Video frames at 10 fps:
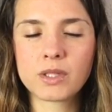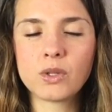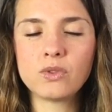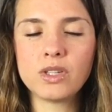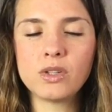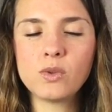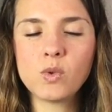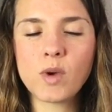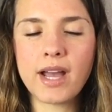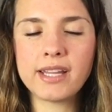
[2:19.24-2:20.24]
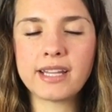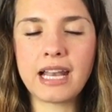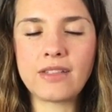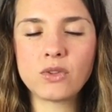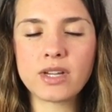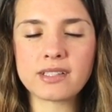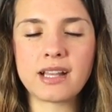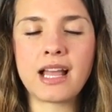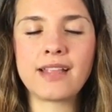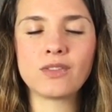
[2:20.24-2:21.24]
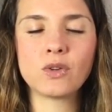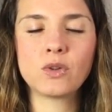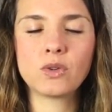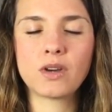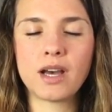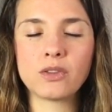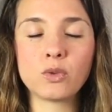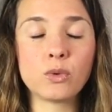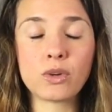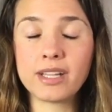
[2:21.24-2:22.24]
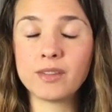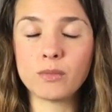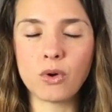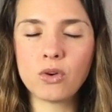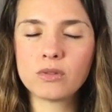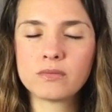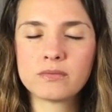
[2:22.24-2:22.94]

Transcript: Continúa inhalando y exhalando a tu ritmo.